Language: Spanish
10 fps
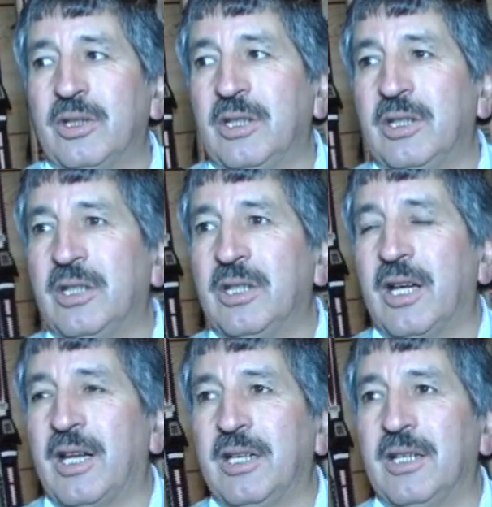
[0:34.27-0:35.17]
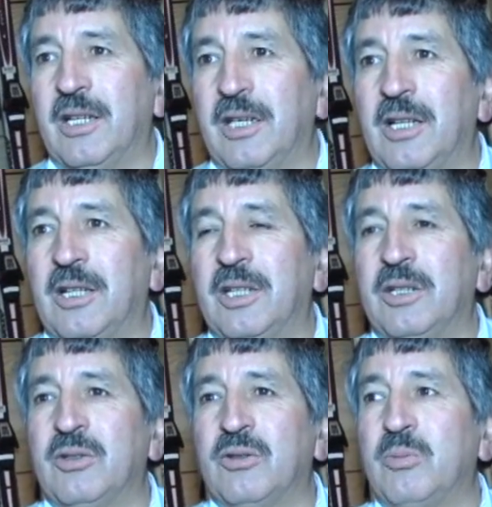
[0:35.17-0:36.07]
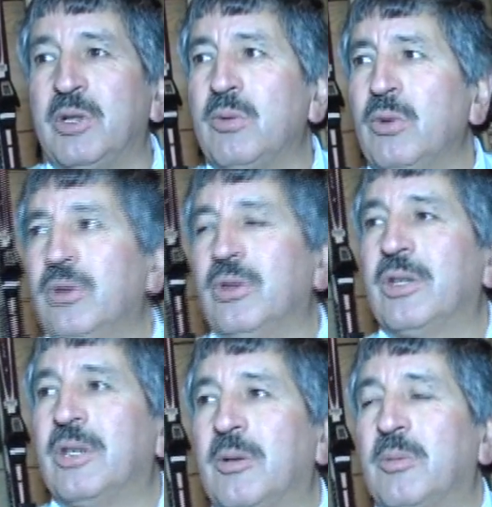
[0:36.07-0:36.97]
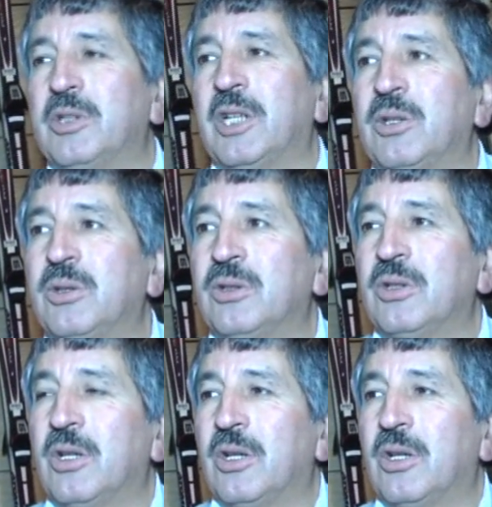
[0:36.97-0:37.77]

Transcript: Y él tiene un minibús, por tanto,